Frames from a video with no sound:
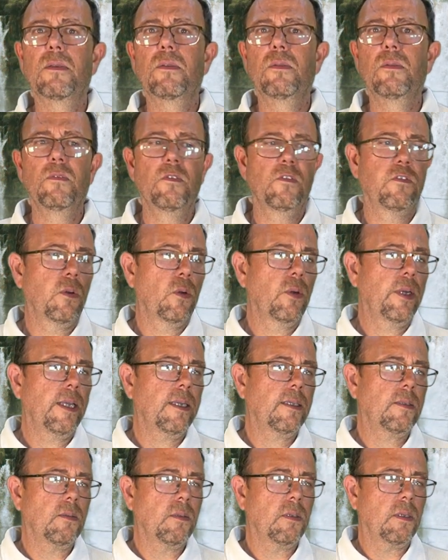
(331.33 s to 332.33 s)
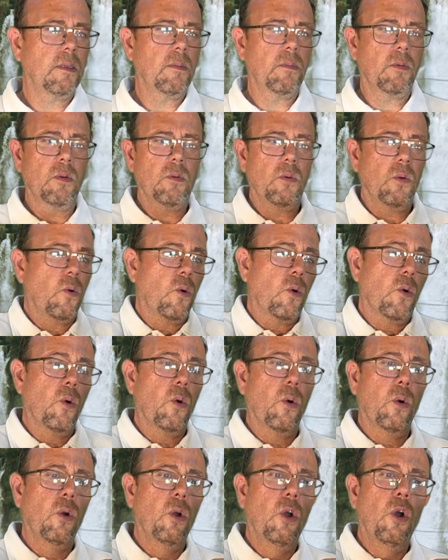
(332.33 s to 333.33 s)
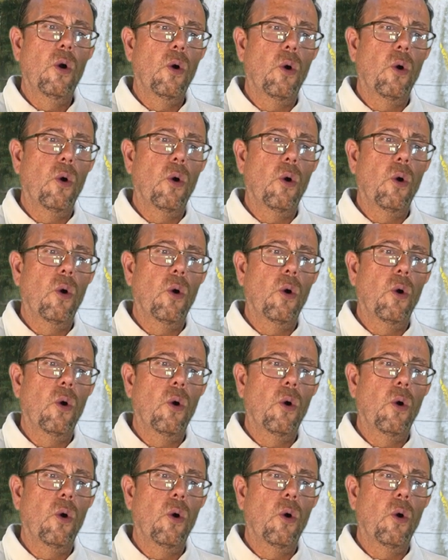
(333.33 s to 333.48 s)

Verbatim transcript: con flores o,